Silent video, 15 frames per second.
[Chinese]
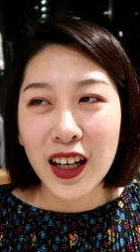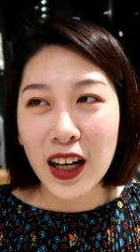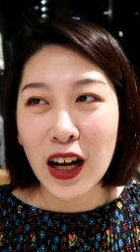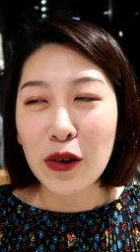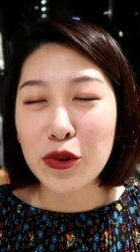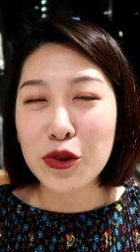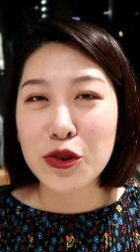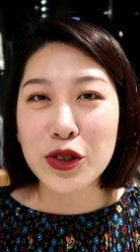
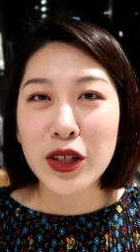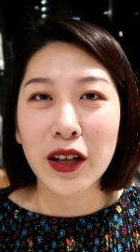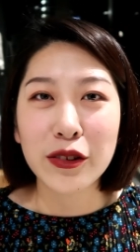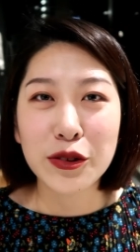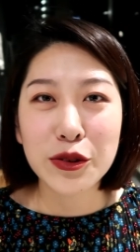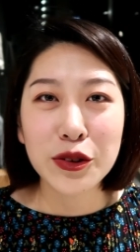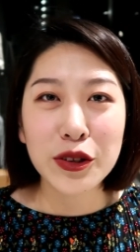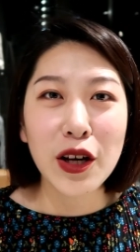然后我就
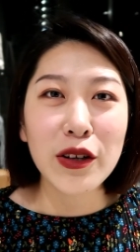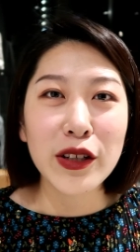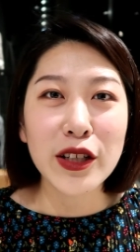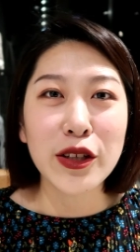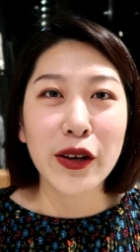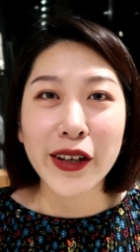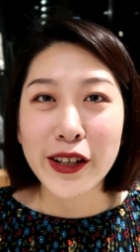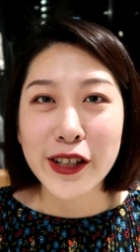想去要一下
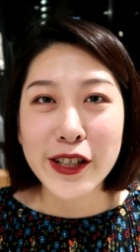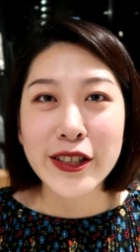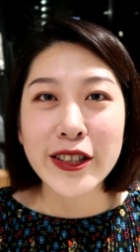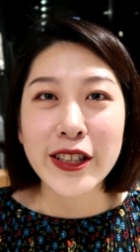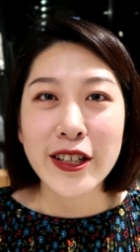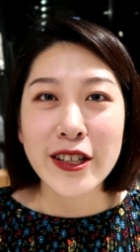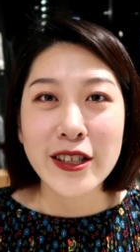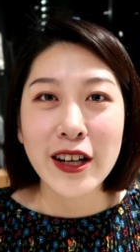小样
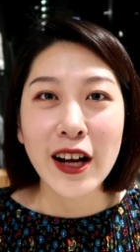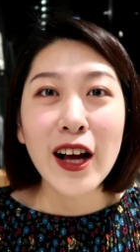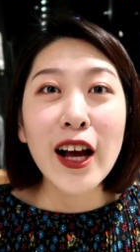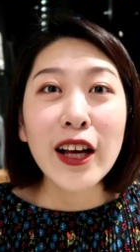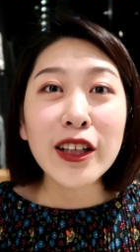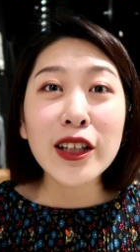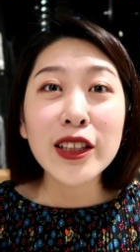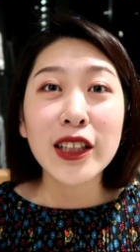试一试，
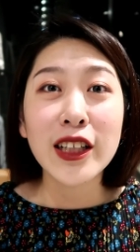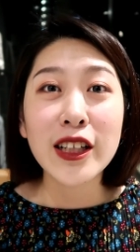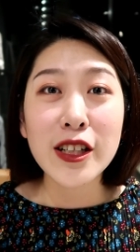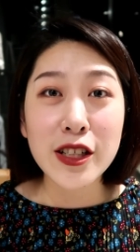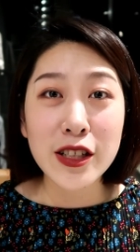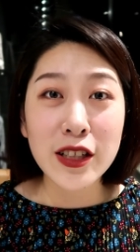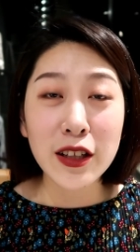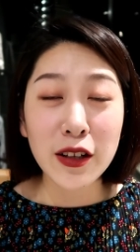要小样
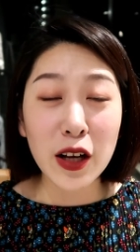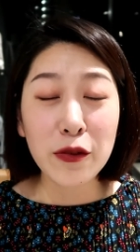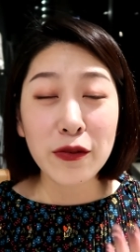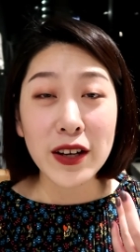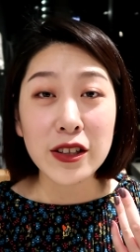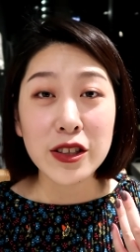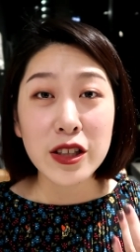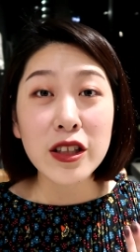试了，哎，
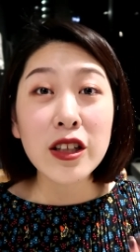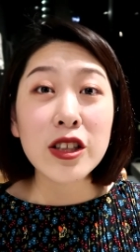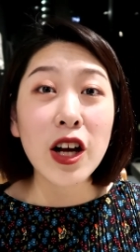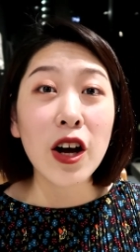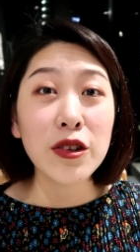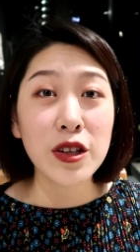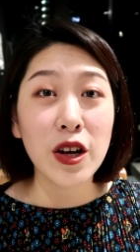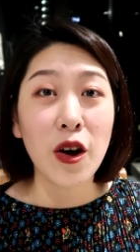发现真的
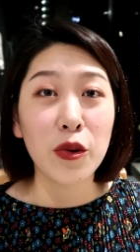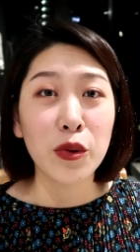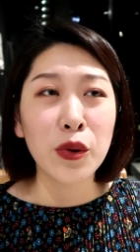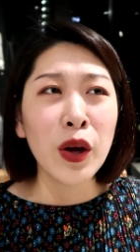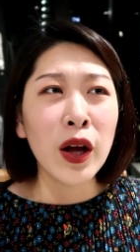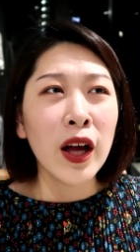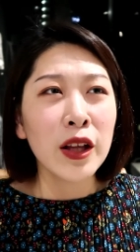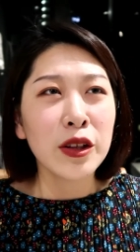超级好用，
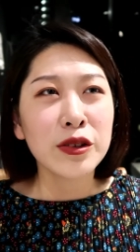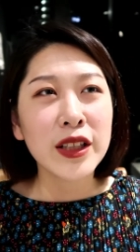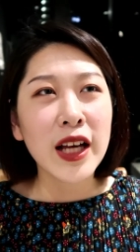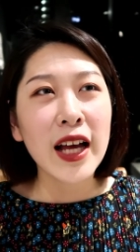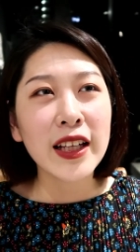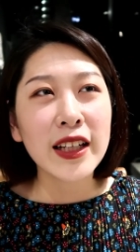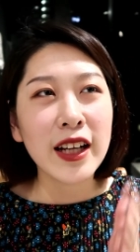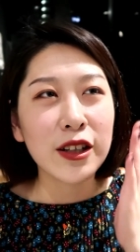就
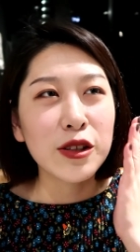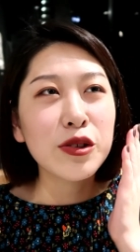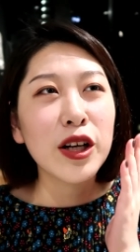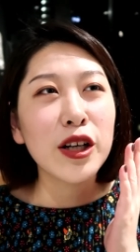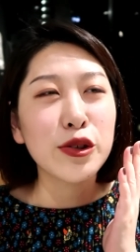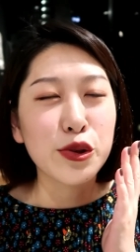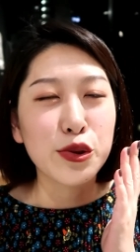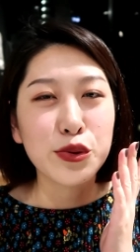擦在脸上就
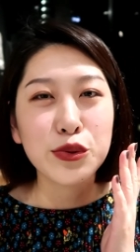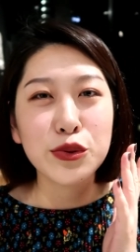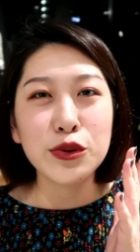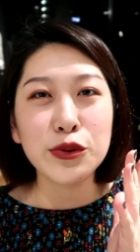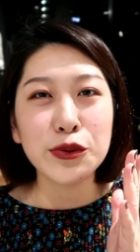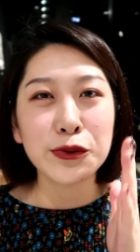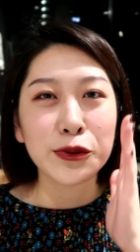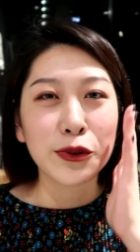很
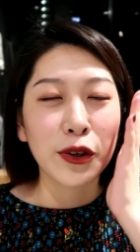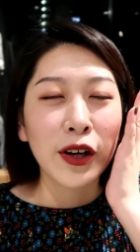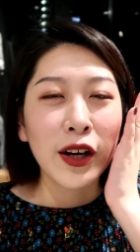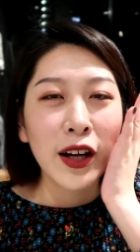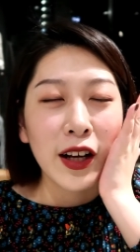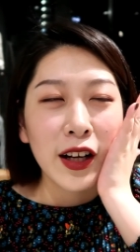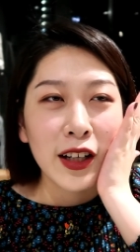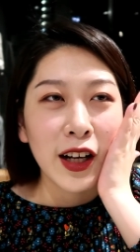舒服，
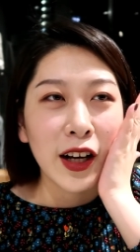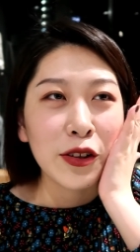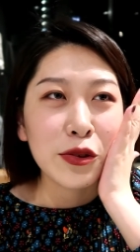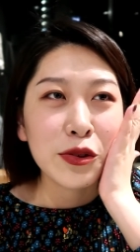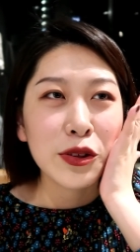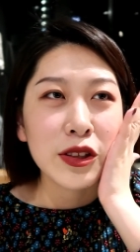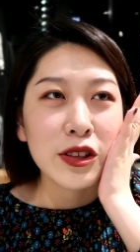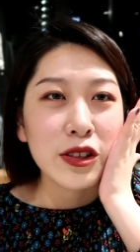然后
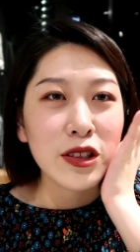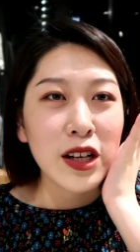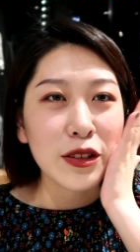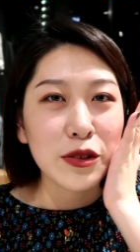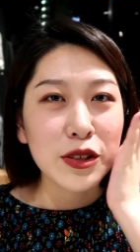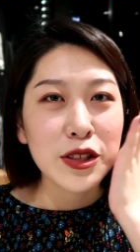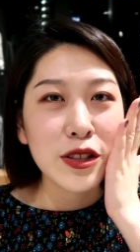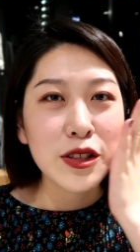就是感
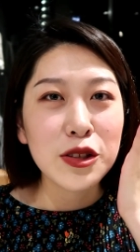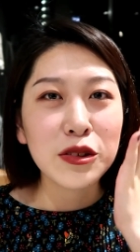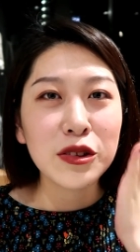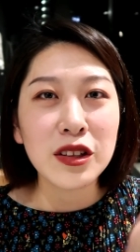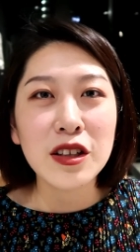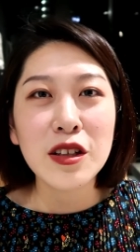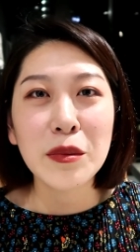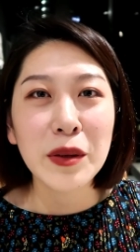觉吸
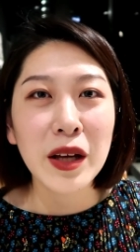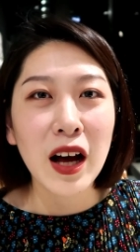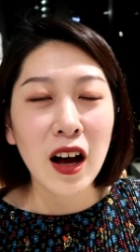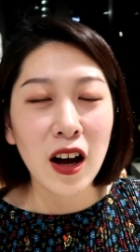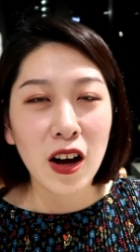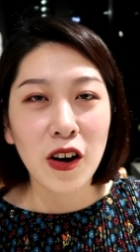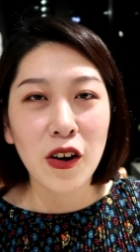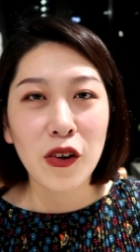收的特别
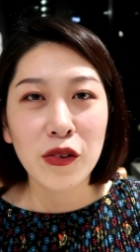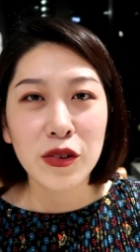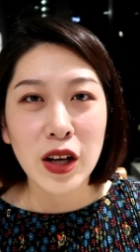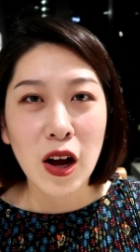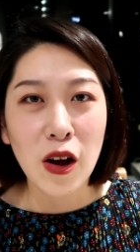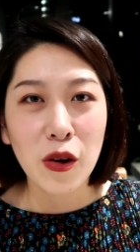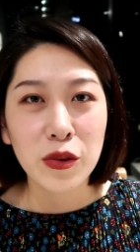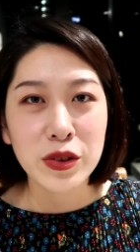好，
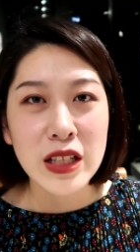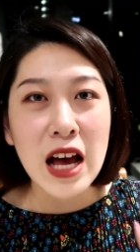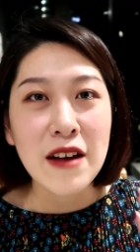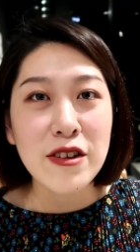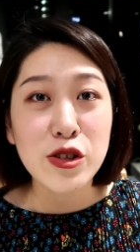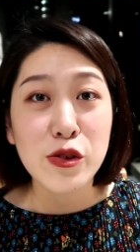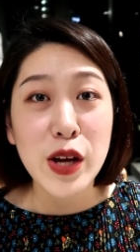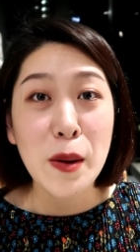然后擦
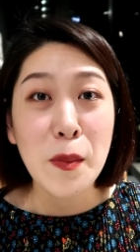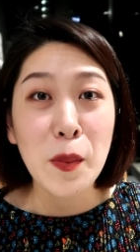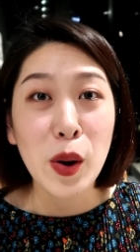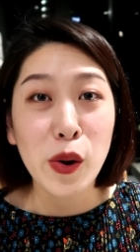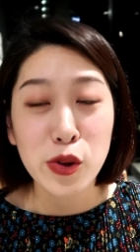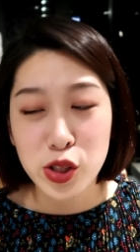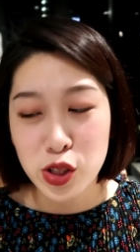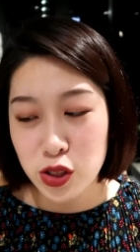完之后也很
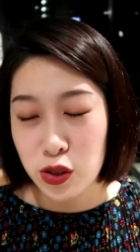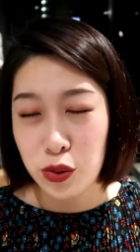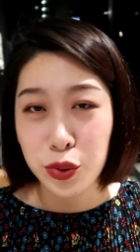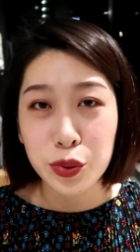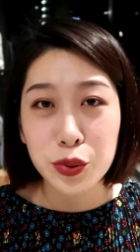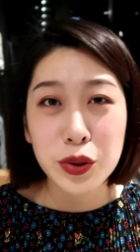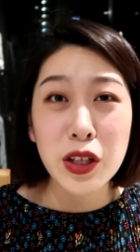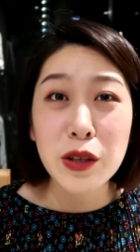保湿，我
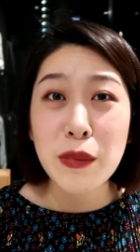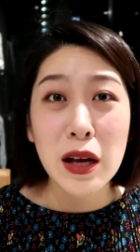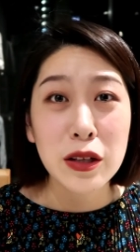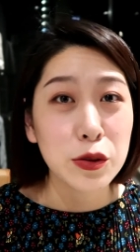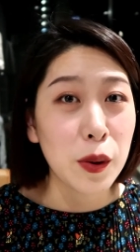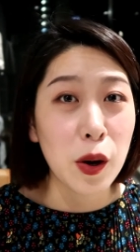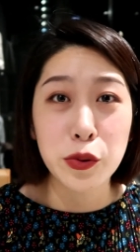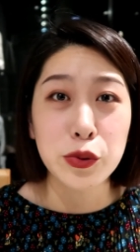就立马
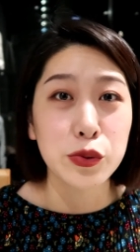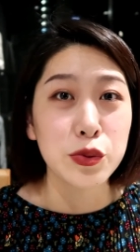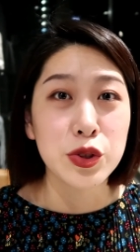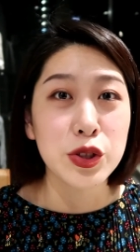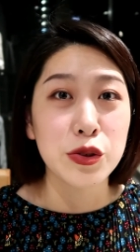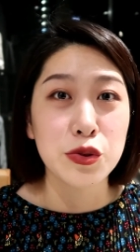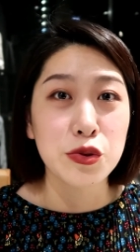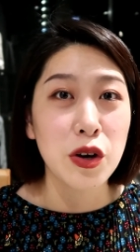去跑去入
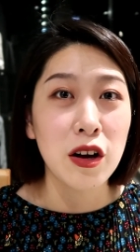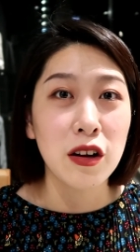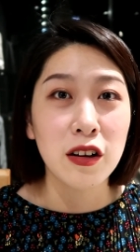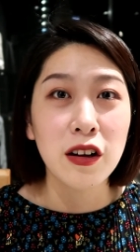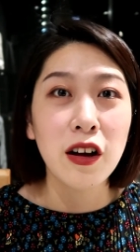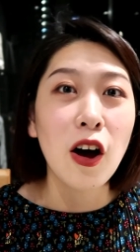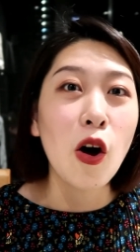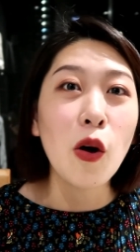正装
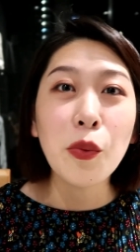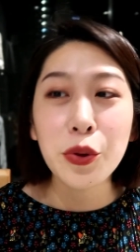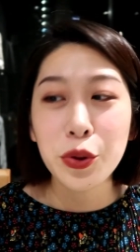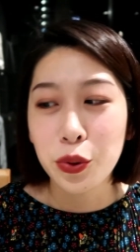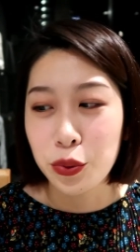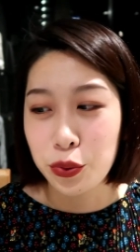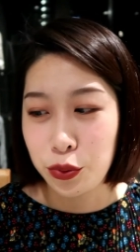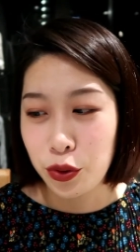了，毫不
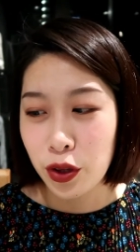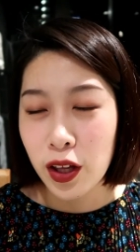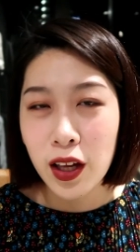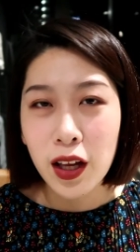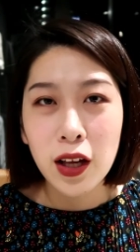犹豫。